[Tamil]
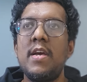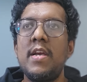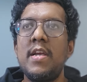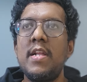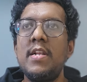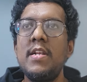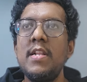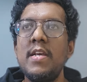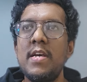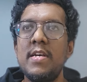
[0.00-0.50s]

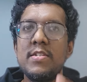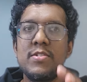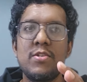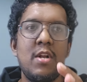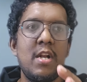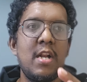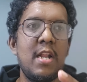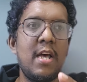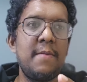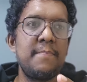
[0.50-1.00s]
என்ன
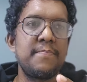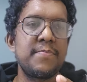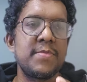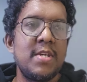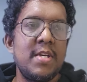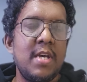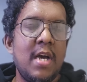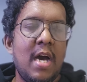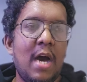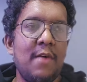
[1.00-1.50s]
சொல்லலாம்
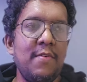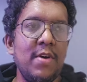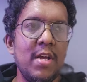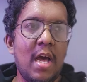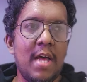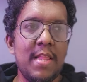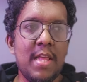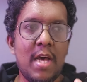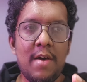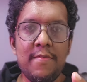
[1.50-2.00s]
அவங்க
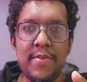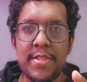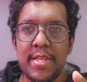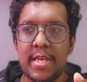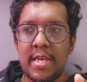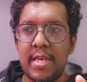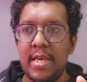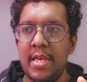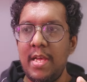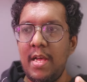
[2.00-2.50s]
அதாவது
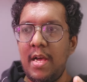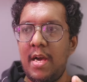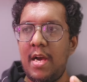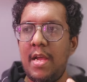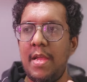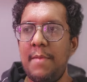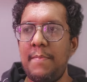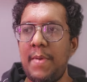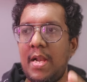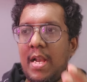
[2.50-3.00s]

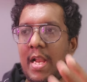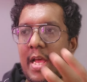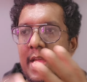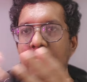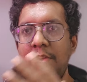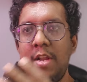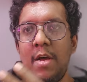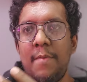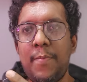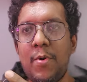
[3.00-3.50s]
இப்ப
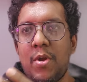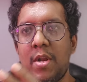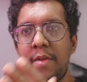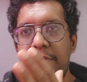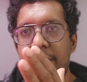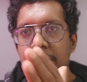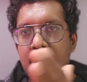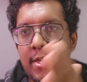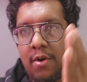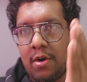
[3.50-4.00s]
லைவ்ல போற
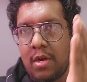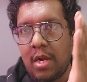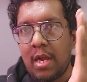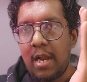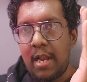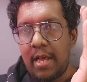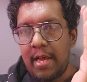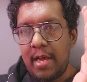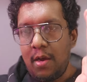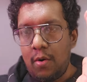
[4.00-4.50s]

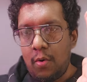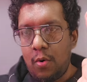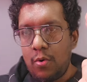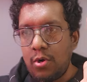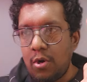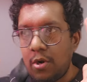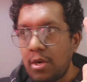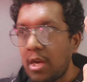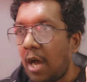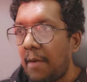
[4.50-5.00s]
வீடியோக்களை
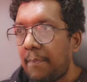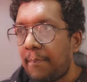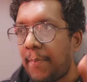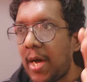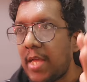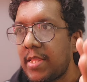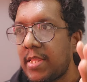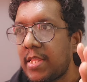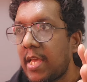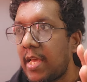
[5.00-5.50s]
ஒன்னொன்னா
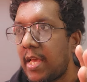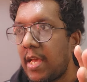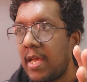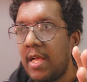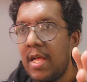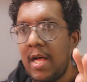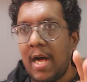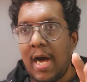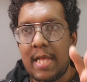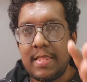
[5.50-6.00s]
பார்த்து
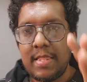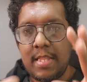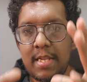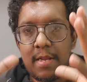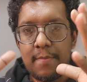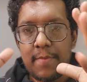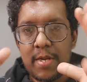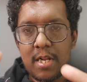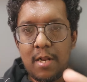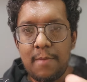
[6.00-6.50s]
அந்த
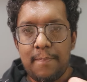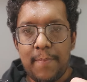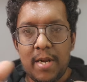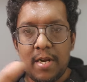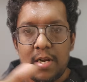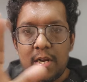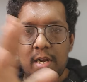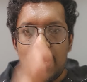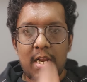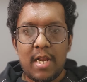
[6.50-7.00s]
நபர்கள்
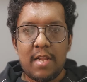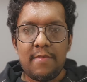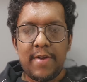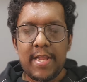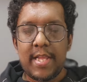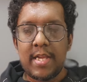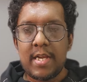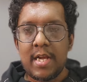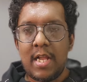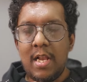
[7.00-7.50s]
பண்ற
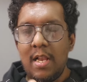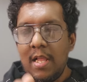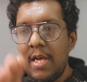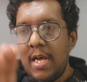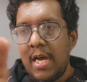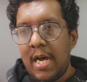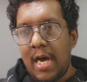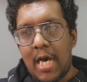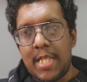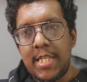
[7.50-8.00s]
நல்லபடியங்கள்
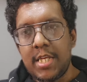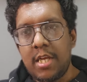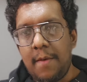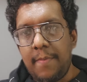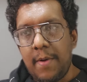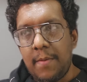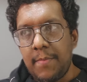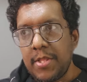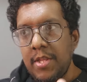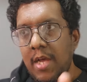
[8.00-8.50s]

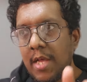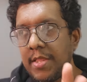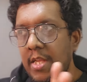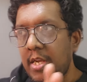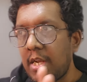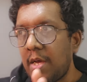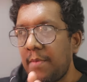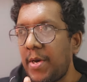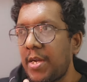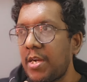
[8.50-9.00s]
அதுக்கப்புறம் வந்து அந்த
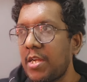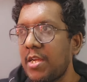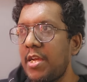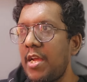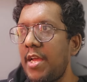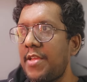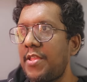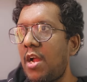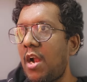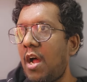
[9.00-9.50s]
நபருக்கு
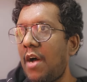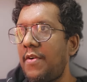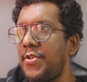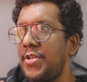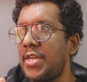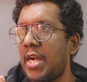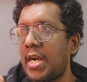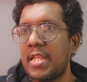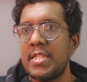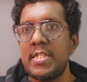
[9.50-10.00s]
ஏதாவது
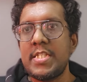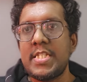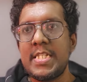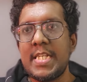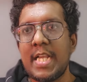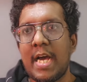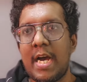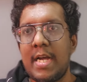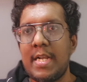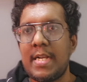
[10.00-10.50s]

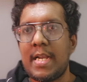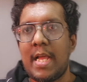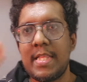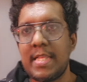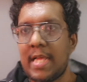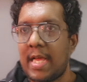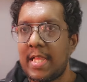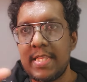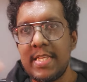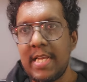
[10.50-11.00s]
நடந்துச்சுன்னா அது
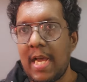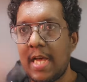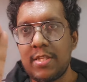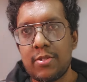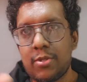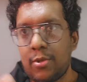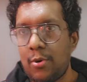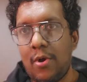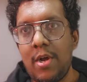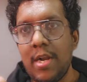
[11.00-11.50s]
அது அது
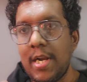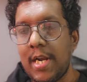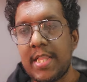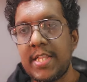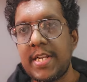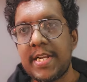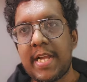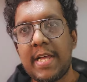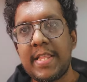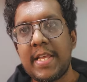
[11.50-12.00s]
துரோகம்
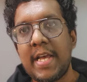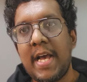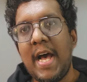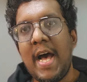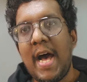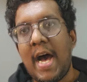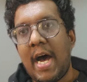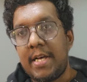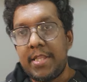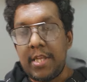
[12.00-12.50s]
நடந்திருக்காது
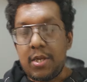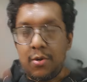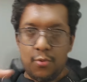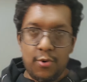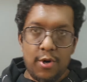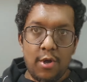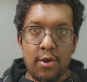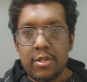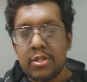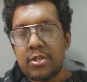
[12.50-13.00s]
அதை
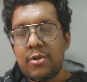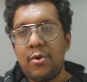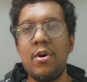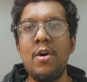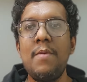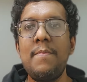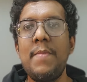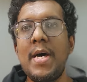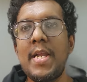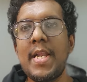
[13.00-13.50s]
கூட ஒரு
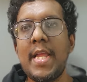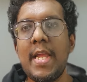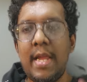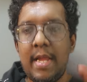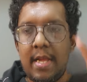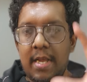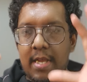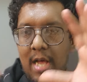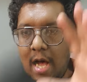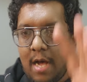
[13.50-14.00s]
துரோகம் மாதிரி
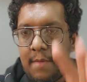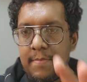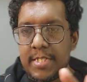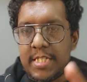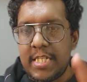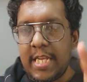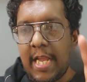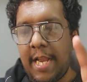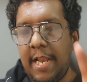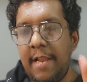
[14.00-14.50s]

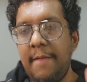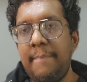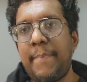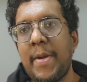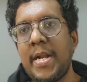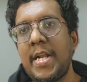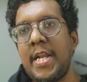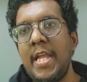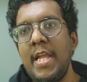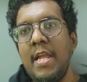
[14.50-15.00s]
காமிச்சு எடிட்
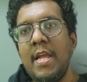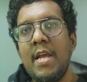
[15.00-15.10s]
பண்ணி